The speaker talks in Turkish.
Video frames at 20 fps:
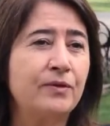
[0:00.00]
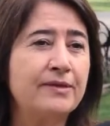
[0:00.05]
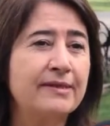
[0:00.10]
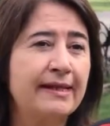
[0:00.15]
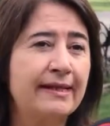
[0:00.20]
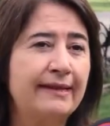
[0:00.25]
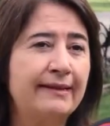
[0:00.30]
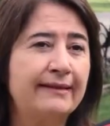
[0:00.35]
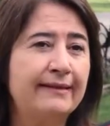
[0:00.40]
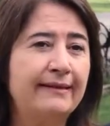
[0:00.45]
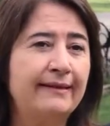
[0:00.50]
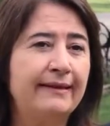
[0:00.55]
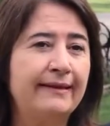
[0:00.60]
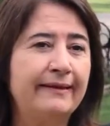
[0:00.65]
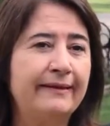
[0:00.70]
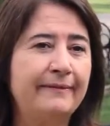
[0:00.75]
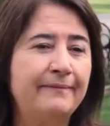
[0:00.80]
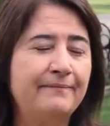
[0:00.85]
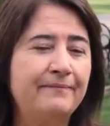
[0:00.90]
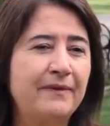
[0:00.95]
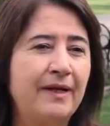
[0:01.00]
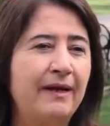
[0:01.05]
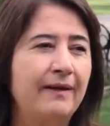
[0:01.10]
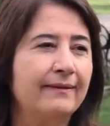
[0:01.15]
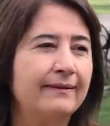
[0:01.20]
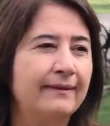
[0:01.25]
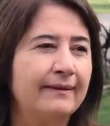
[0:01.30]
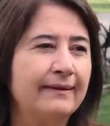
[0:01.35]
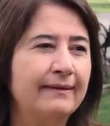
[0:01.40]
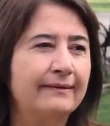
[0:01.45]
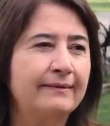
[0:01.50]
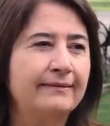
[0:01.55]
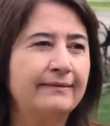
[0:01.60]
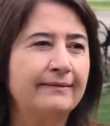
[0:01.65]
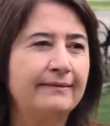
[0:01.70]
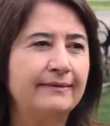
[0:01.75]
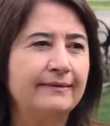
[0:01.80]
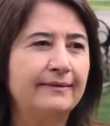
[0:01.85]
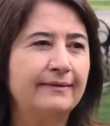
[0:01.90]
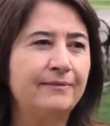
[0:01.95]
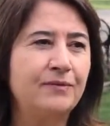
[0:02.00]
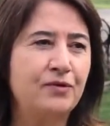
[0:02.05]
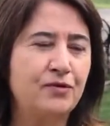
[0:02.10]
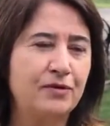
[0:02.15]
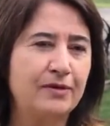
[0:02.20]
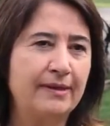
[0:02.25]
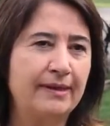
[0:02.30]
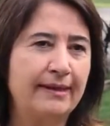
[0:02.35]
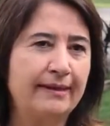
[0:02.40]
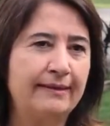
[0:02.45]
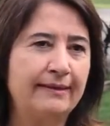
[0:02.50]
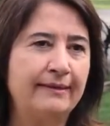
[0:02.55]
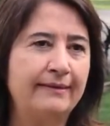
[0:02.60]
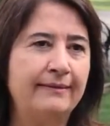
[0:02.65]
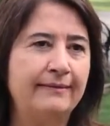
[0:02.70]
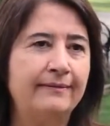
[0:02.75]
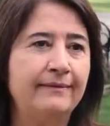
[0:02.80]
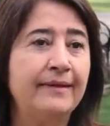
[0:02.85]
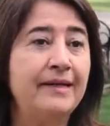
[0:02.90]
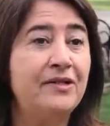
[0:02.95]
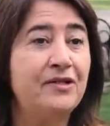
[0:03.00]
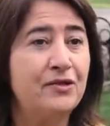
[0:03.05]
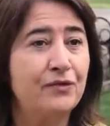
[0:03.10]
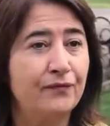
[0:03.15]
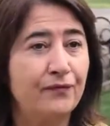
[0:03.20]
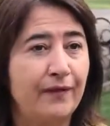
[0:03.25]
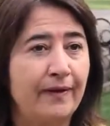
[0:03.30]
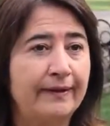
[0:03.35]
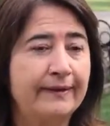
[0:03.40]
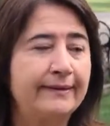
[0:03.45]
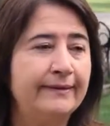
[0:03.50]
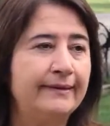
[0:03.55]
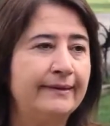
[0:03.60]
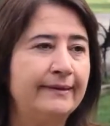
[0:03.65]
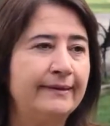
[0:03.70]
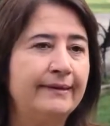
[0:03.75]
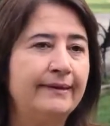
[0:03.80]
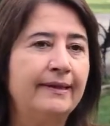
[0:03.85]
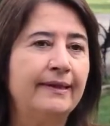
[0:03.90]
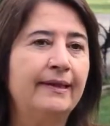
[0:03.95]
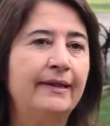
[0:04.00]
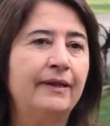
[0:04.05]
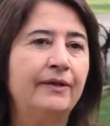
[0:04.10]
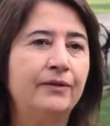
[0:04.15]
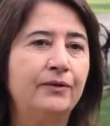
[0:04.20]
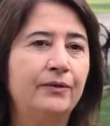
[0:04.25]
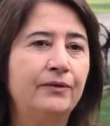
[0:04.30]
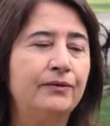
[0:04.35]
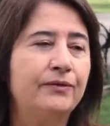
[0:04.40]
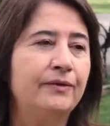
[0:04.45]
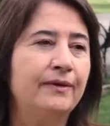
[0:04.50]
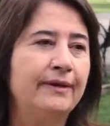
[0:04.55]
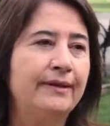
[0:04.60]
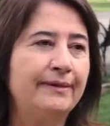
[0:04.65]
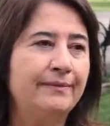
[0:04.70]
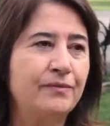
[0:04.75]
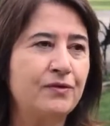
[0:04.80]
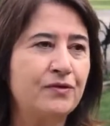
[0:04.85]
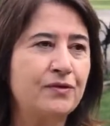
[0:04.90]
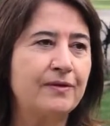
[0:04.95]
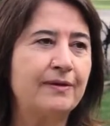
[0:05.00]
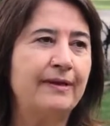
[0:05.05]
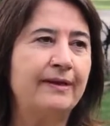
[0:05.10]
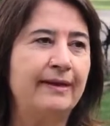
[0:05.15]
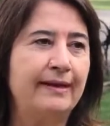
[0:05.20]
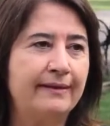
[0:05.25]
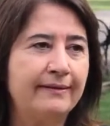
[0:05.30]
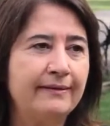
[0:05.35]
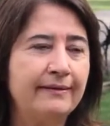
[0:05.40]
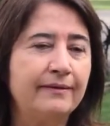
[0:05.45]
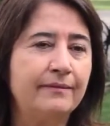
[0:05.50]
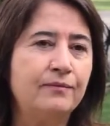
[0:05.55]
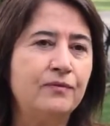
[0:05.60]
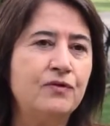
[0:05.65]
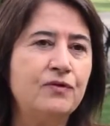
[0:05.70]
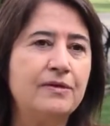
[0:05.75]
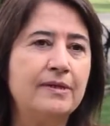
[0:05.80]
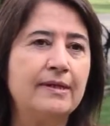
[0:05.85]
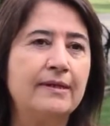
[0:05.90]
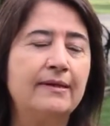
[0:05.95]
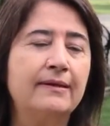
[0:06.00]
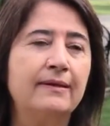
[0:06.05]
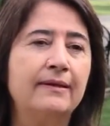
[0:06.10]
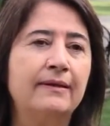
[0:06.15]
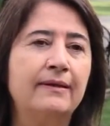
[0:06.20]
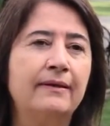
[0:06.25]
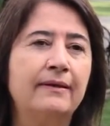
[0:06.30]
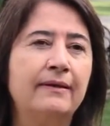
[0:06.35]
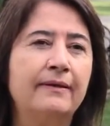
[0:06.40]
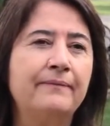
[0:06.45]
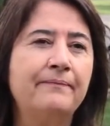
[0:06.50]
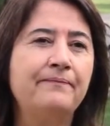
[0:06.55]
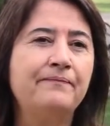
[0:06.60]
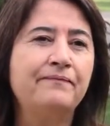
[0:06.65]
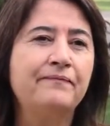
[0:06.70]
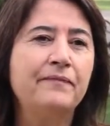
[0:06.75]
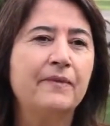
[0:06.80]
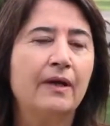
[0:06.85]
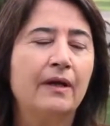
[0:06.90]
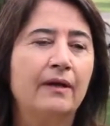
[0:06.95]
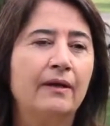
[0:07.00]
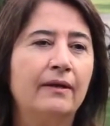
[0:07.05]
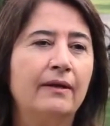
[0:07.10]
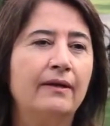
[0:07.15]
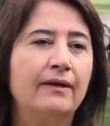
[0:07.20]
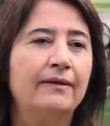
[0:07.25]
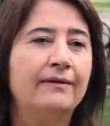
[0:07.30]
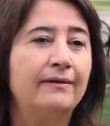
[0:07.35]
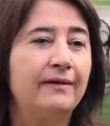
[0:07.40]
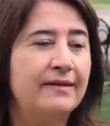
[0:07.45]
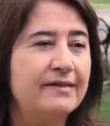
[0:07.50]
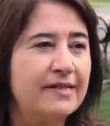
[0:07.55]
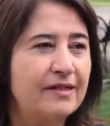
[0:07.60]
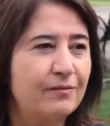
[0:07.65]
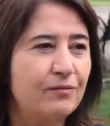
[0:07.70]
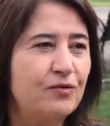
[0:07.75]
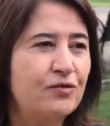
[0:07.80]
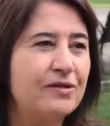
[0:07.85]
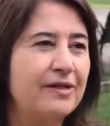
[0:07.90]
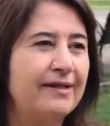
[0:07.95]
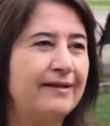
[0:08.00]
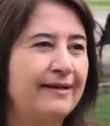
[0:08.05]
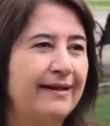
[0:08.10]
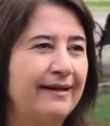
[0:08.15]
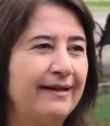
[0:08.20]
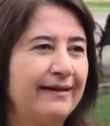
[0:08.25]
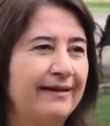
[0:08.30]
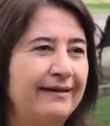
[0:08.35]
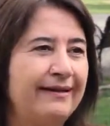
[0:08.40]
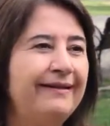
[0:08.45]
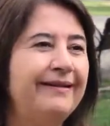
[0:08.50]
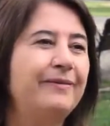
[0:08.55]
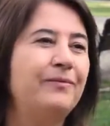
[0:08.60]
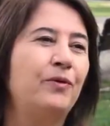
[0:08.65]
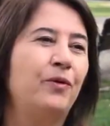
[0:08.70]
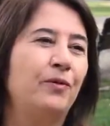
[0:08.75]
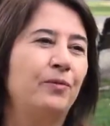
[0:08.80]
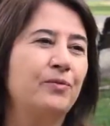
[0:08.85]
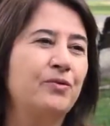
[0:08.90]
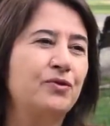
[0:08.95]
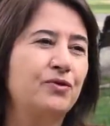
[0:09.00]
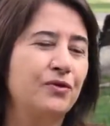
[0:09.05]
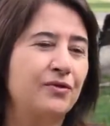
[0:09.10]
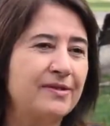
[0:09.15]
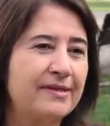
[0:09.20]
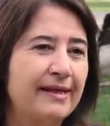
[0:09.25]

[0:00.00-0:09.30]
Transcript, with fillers: Özellikle halkların müzikleri, değişik farklı kültürlerin müzikleri, etnik müzik, e, e, klasik müziğe de ilgim olmuştu.